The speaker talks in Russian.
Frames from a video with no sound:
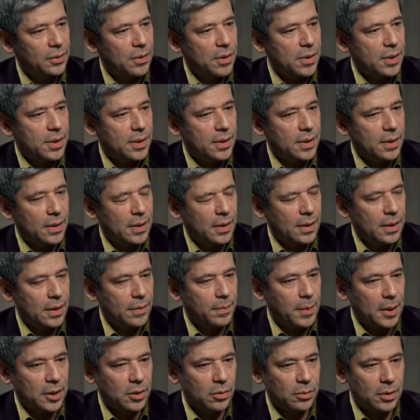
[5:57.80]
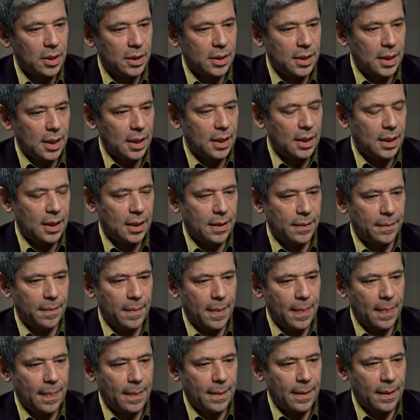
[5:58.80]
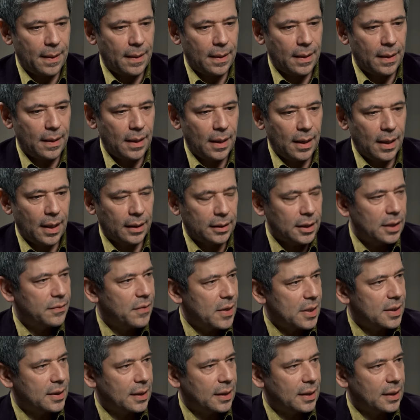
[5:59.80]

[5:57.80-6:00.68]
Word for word: То есть, по сути дела, это две